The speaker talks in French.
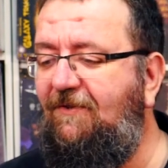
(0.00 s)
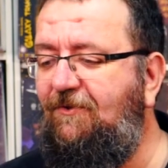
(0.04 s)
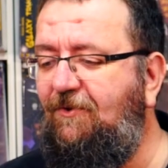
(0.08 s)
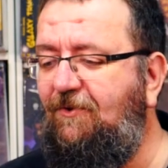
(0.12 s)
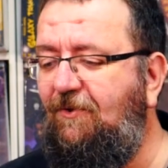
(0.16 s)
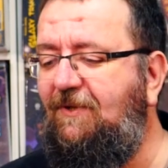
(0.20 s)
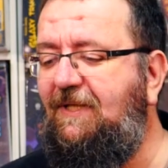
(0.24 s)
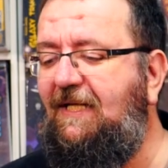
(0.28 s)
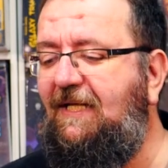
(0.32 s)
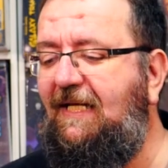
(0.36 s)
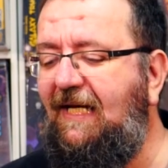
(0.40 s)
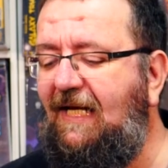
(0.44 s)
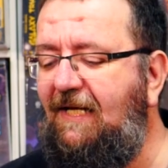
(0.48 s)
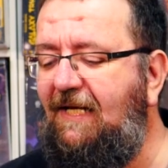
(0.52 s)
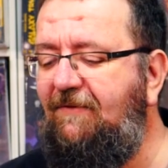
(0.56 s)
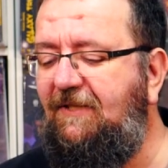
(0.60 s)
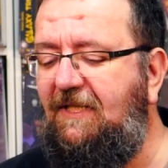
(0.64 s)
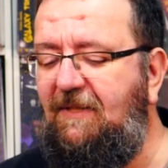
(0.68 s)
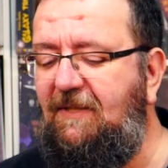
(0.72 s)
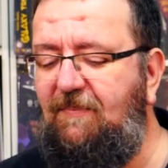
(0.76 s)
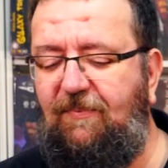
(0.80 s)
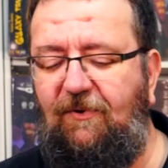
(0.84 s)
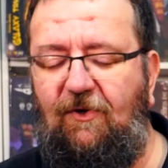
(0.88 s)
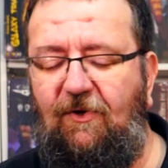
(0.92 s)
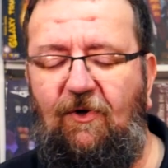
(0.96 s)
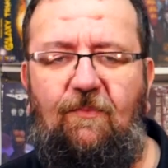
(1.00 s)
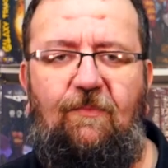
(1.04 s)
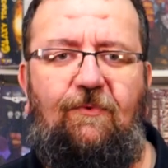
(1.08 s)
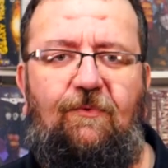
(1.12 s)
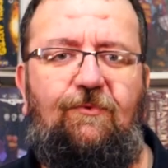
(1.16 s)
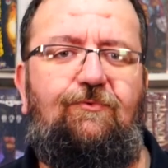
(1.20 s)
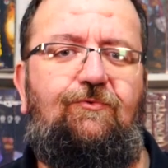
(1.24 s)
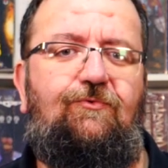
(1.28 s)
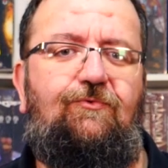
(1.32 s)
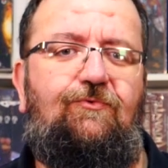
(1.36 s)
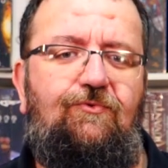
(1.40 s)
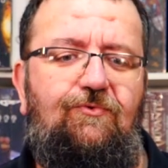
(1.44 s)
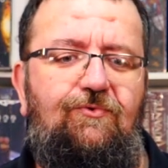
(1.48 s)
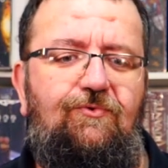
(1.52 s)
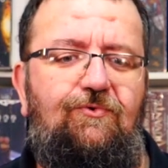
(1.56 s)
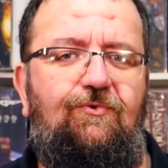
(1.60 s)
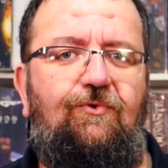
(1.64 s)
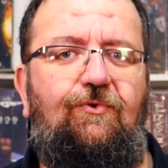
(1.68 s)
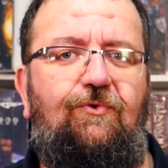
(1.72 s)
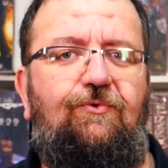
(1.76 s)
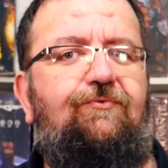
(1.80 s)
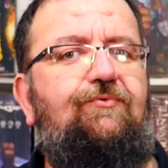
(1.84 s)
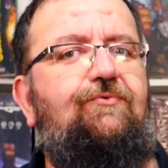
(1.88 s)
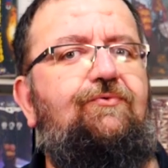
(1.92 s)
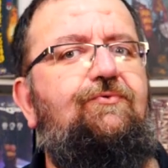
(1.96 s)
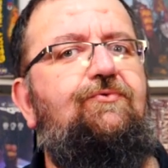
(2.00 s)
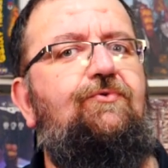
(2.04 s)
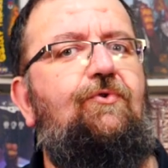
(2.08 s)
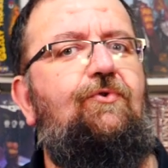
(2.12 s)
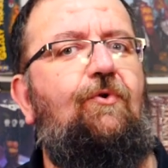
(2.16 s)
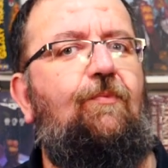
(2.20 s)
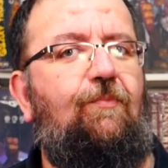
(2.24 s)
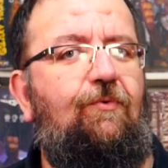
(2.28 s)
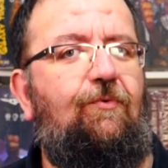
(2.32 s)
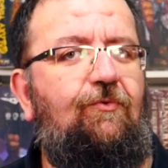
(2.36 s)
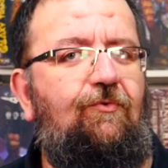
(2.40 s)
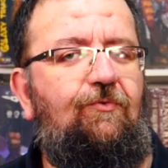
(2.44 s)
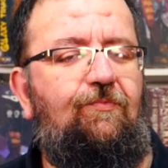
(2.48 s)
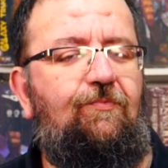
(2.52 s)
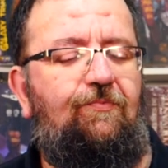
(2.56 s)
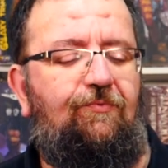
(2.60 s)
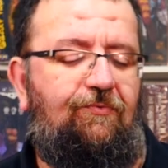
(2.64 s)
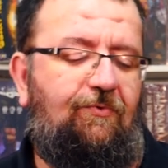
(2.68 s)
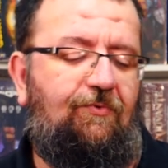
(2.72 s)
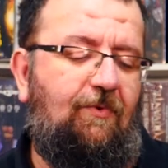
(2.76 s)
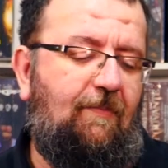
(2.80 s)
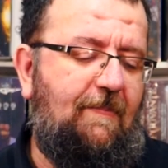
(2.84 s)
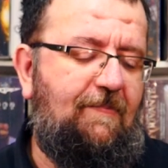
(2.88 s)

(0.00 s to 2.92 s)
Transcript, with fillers: Donc les rêves Reaper m'ont toujours, toujours beaucoup plu. En